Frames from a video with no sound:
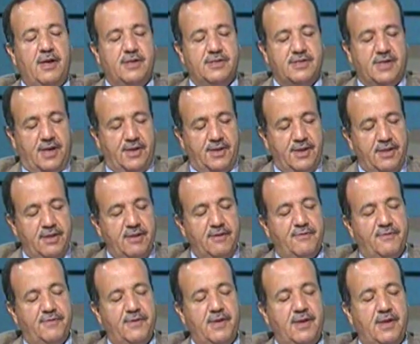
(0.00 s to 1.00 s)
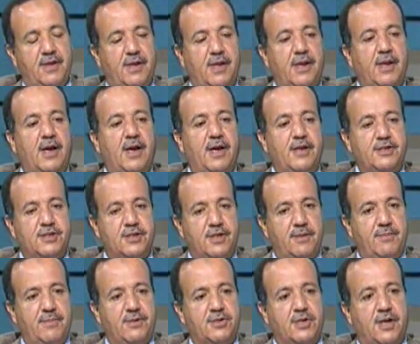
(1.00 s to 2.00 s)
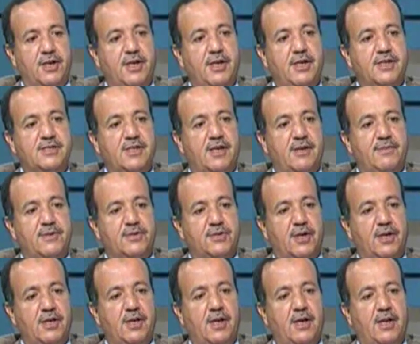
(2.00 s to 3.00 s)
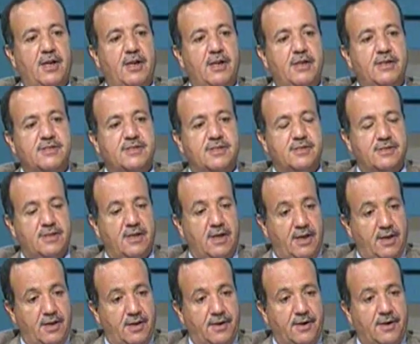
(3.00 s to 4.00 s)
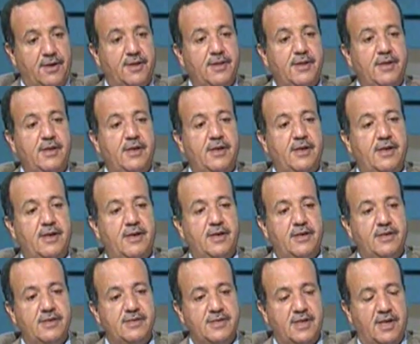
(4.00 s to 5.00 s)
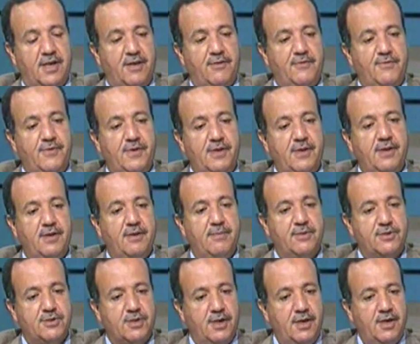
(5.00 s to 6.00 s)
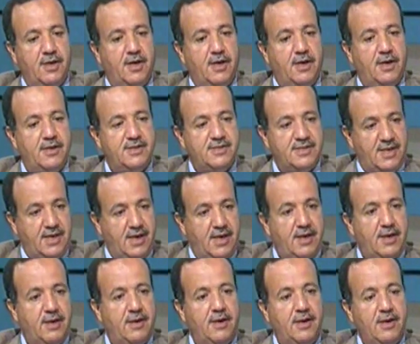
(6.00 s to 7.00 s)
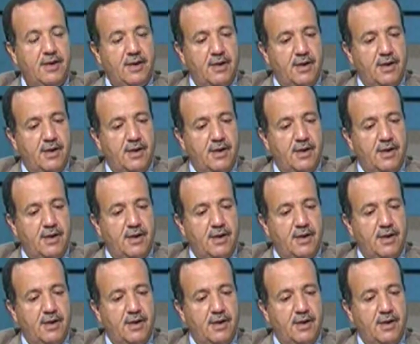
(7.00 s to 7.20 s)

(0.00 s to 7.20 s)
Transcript: ساعدتني في أن أنا أنشئ مشاريع زي مشاريع استصلاح الأراضي آه، إذا كان في مشاريع إسكان